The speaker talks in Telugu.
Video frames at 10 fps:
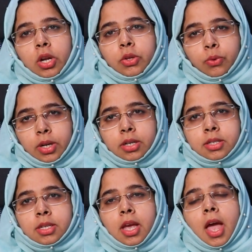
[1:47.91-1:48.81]
బాల్డ్
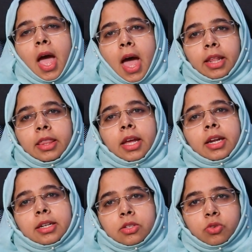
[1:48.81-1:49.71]
ఏరియాలోకి
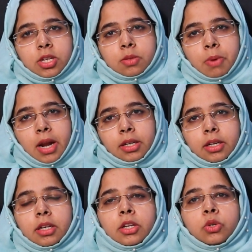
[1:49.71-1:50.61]
ట్రాన్స్ప్లాంట్
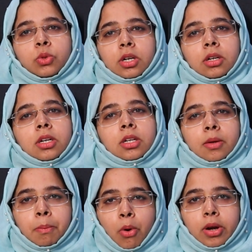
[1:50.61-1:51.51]
చేయబడుతుంది ఈ
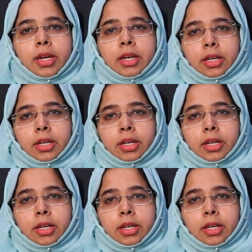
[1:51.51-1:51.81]
ఇంప్లాంటేషన్